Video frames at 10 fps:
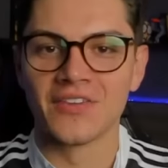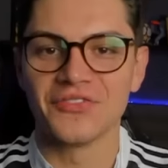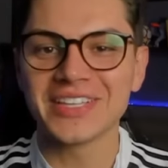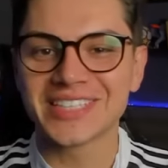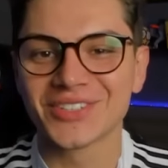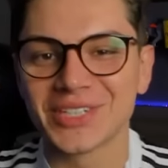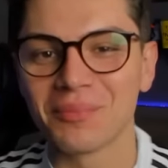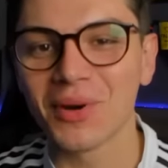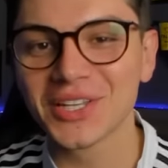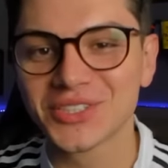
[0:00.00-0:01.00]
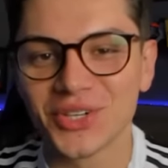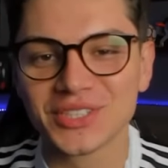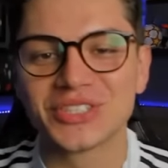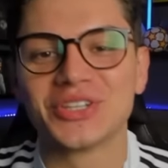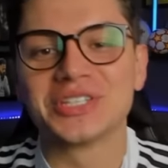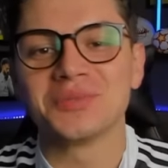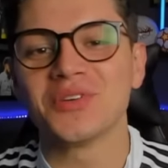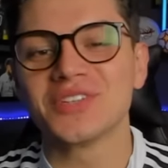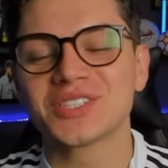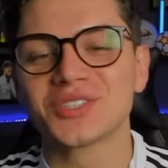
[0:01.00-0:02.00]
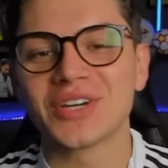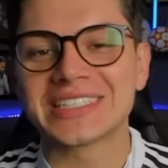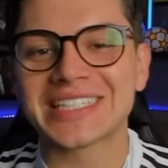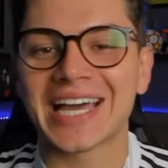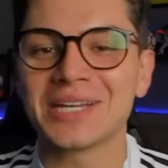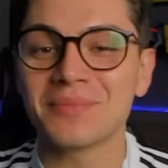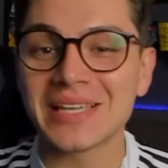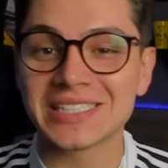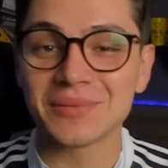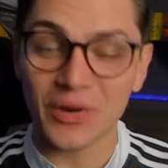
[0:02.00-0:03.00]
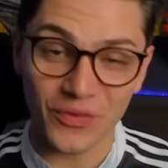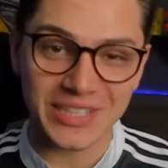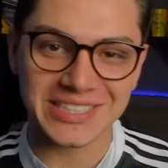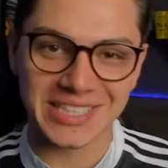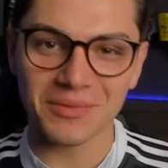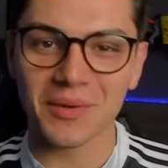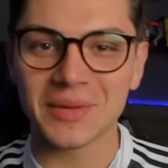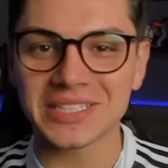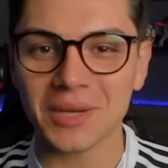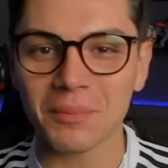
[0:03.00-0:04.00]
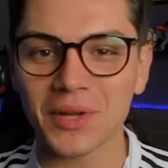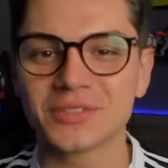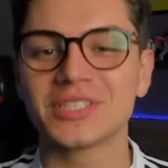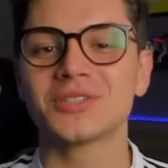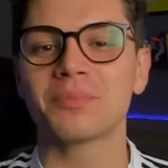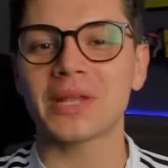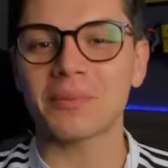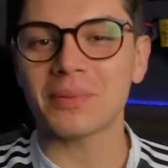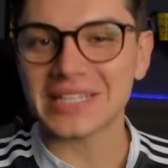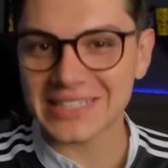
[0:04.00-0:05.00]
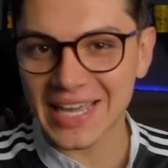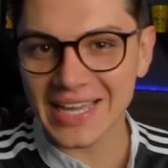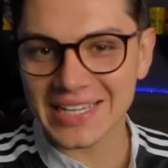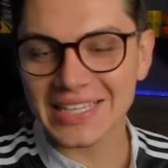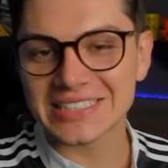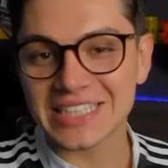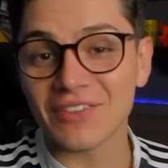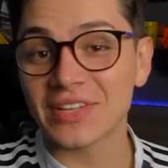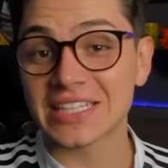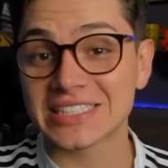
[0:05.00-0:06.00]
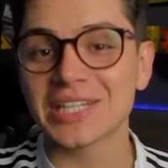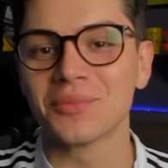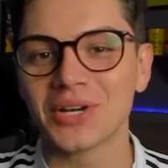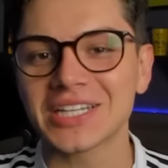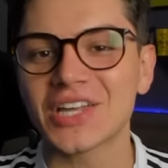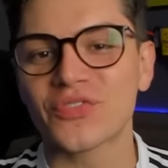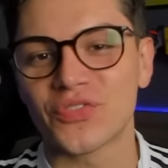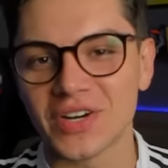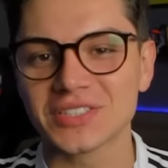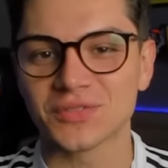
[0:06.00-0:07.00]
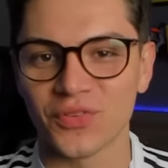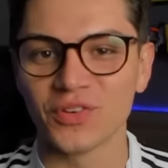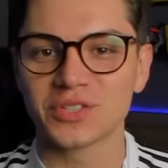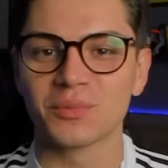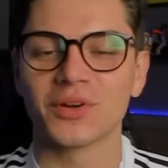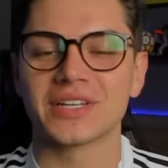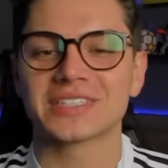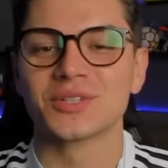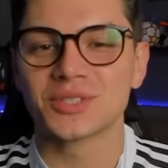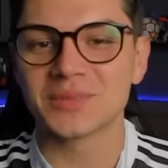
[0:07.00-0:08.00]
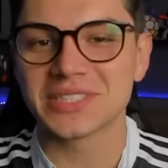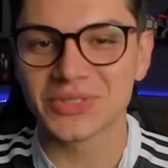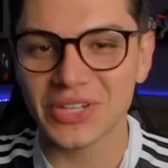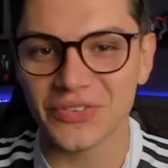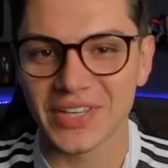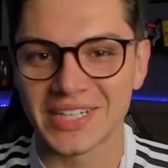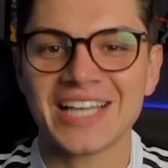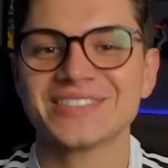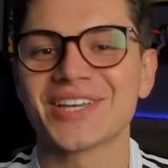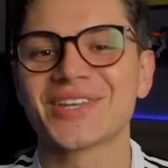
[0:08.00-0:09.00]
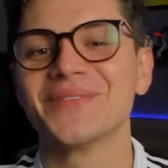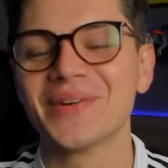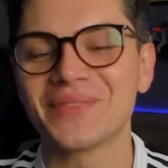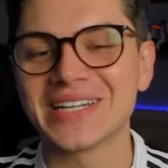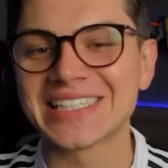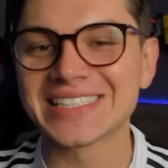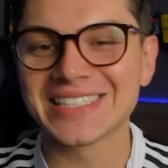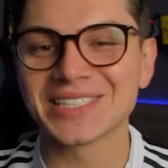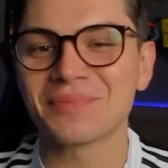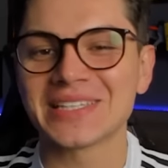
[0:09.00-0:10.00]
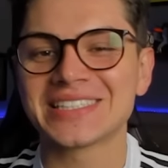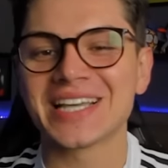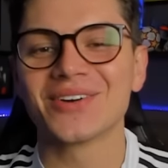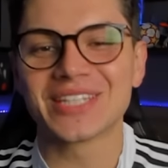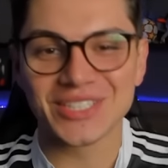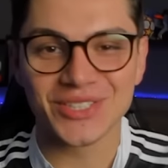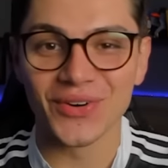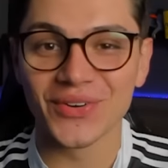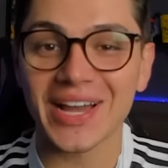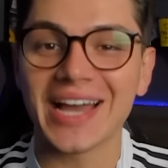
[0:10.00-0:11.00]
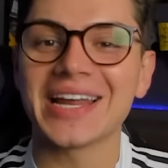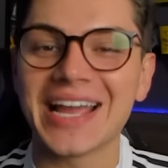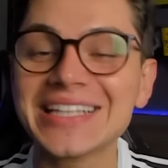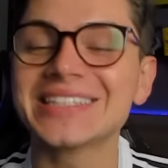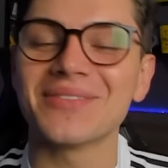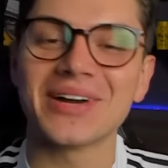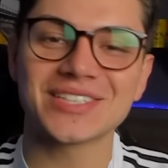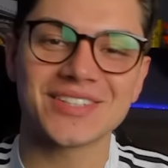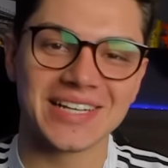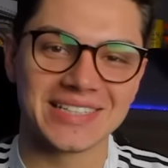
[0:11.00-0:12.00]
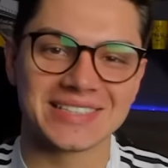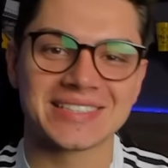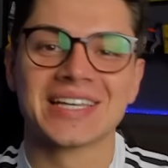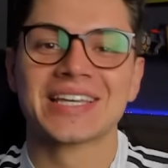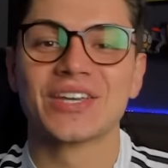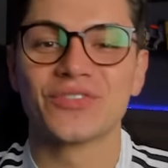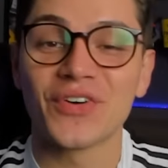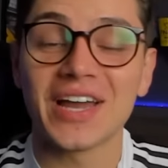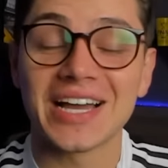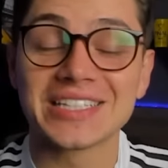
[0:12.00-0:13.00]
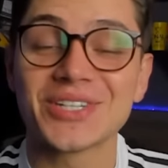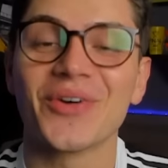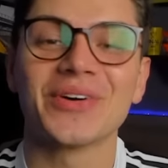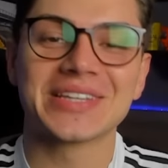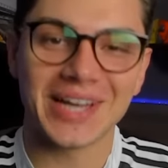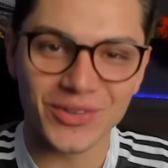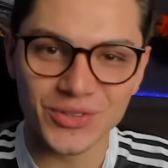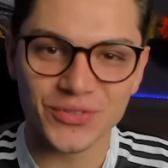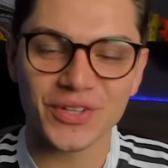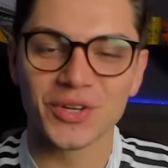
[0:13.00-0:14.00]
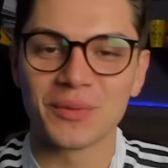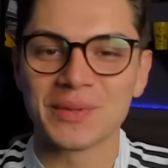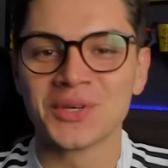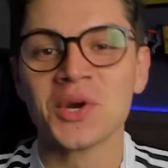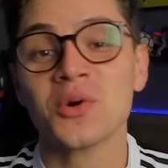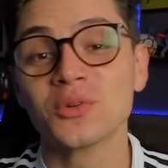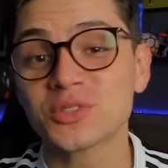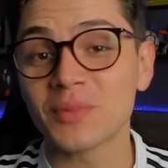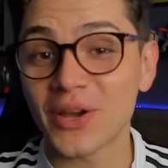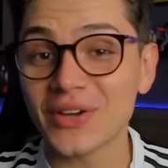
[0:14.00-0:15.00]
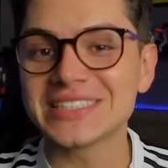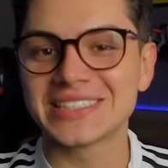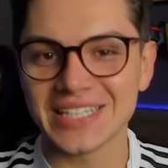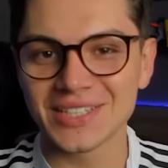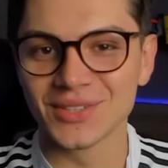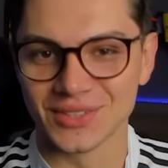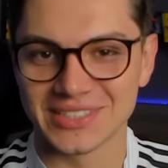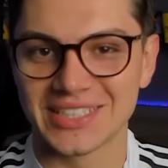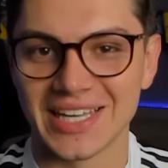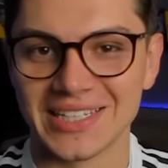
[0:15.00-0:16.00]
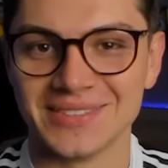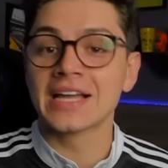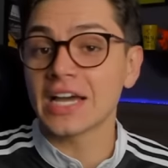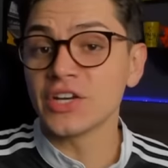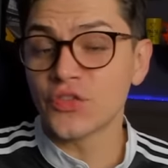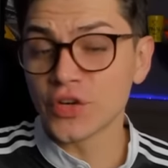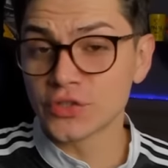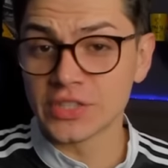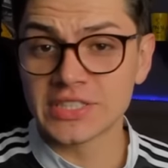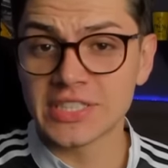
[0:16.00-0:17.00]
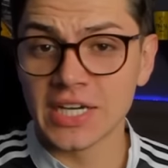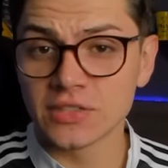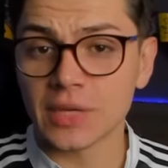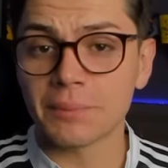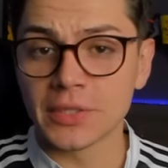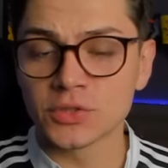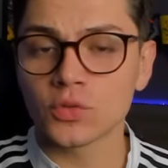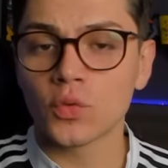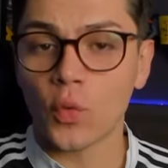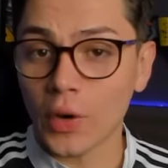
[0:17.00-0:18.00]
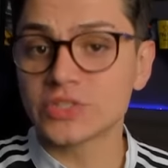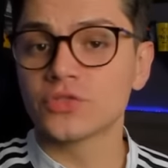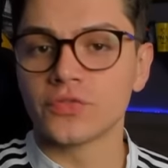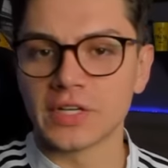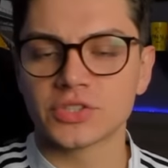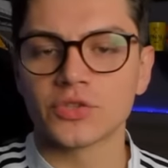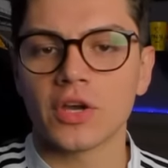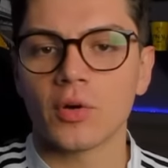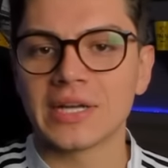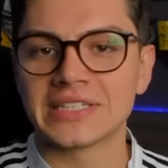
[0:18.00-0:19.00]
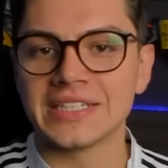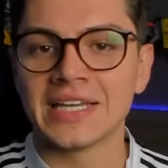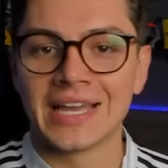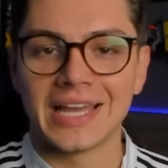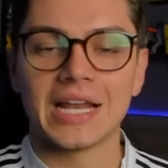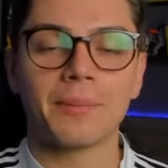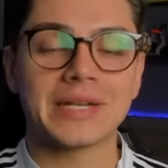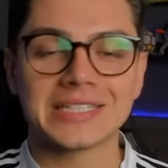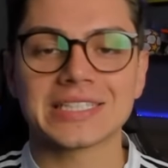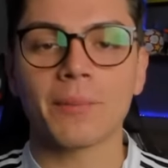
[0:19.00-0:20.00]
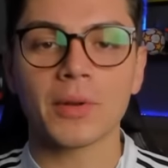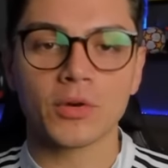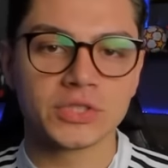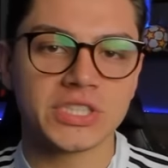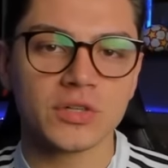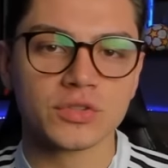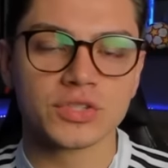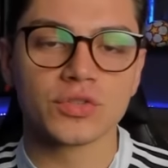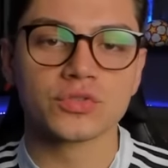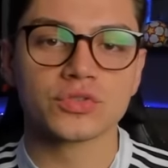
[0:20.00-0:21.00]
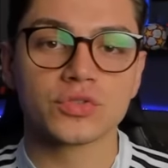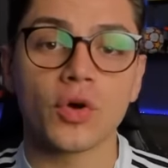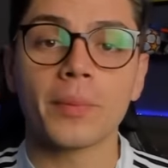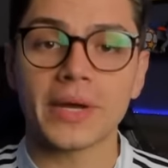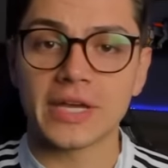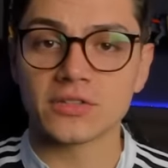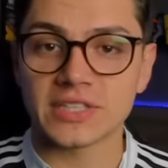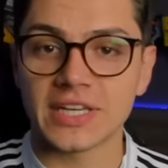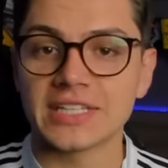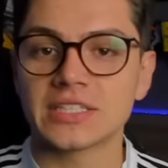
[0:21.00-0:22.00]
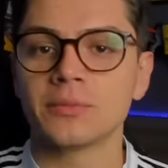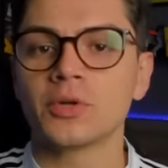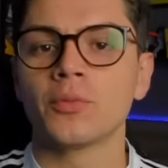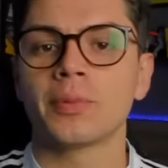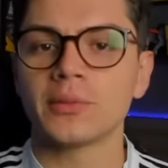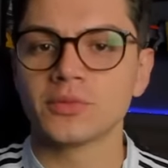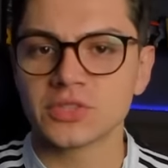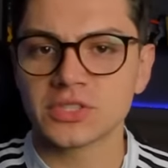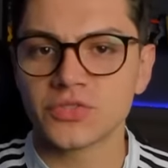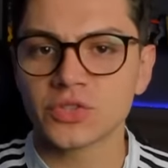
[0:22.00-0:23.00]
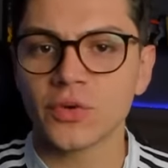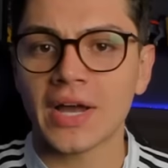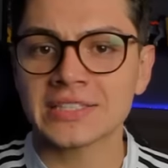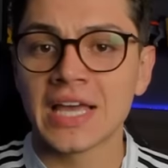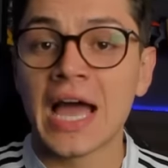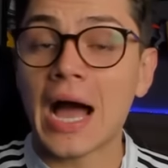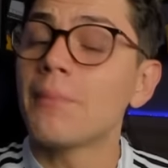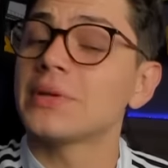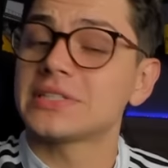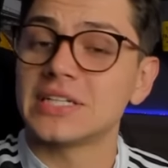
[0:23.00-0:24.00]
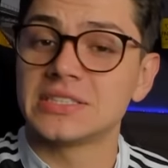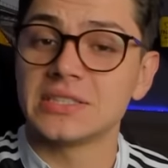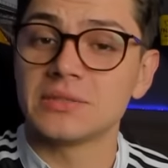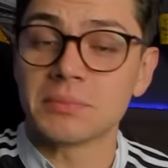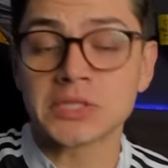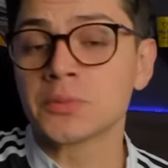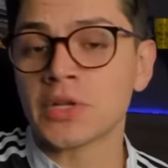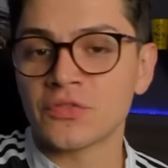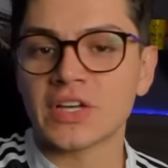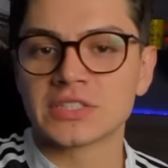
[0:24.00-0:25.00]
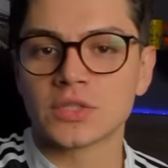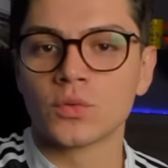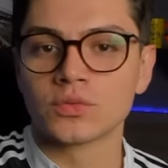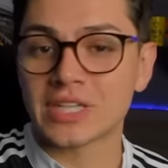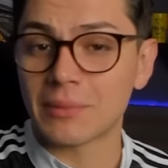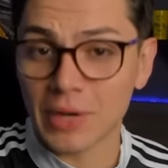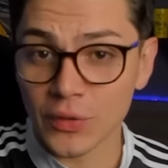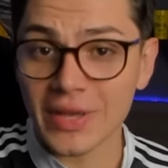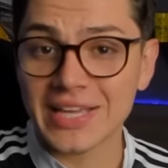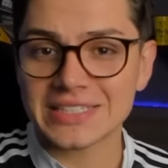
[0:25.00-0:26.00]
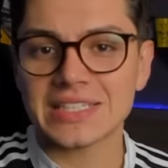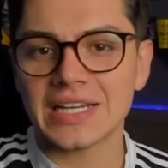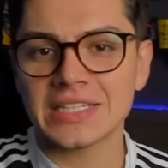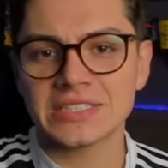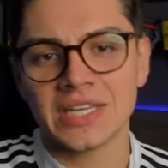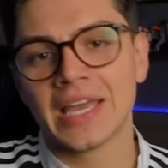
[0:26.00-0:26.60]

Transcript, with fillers: Vencedor da Bola de Ouro de 2022, Karim Benzema foi extremamente aplaudido pela plateia que estava na cerimônia da France Football nessa última segunda-feira. Só que uma presença em especial deixou o Karim ainda mais feliz que foi a de Ronaldo Fenômeno, um dos maiores ídolos dele. Karim foi durante anos apenas um coadjuvante no Real Madrid, ele apenas aplaudia os seus companheiros que recebiam prêmios individuais, apesar de, mesmo ele fazer um trabalho excelente,